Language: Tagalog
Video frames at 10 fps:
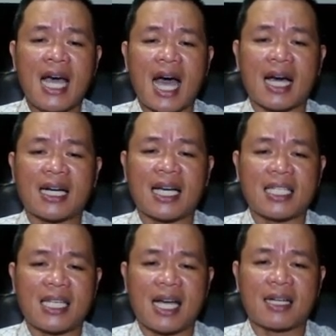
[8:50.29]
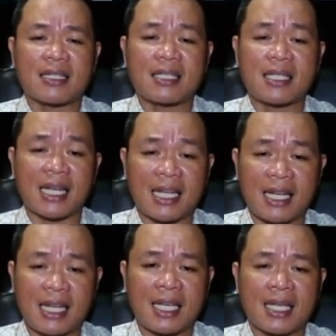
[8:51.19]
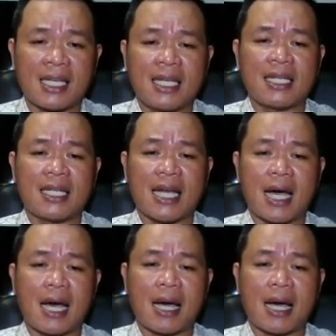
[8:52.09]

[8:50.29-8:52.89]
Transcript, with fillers: ang kanyang sarili na